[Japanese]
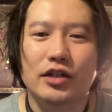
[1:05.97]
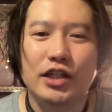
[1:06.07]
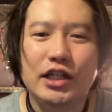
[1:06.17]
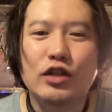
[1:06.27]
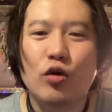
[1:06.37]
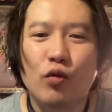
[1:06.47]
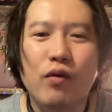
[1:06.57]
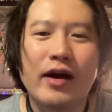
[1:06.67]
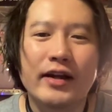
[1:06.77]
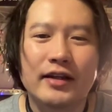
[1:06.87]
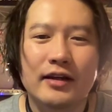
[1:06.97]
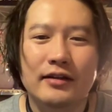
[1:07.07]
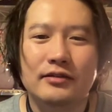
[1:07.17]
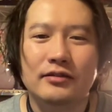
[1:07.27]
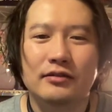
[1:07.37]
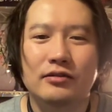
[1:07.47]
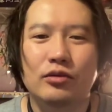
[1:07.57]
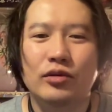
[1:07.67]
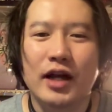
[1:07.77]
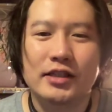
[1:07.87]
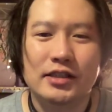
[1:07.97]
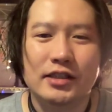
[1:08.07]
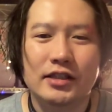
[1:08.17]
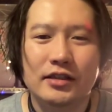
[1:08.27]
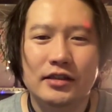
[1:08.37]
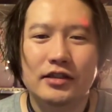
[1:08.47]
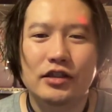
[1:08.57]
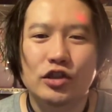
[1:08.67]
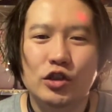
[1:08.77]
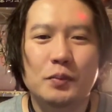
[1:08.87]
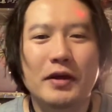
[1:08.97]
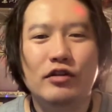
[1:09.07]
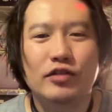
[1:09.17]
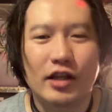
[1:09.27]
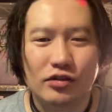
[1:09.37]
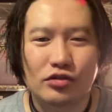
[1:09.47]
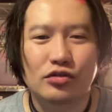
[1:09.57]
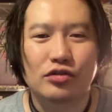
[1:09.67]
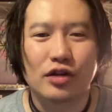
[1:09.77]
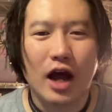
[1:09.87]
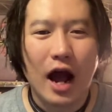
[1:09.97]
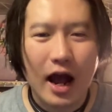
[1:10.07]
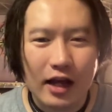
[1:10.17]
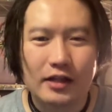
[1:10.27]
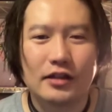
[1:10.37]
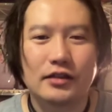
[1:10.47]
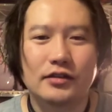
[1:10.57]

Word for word: 火の fire と同じスペルです。はい。